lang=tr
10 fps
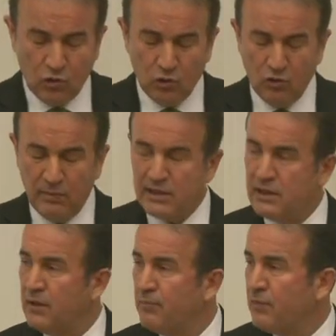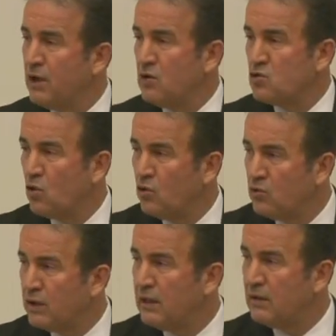kurulması
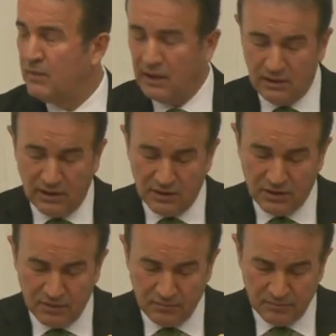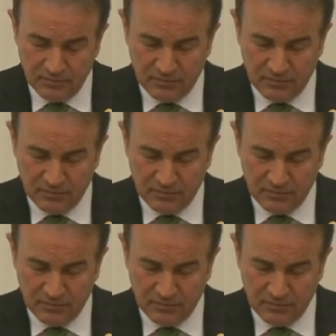zorunlu kalınmaktadır.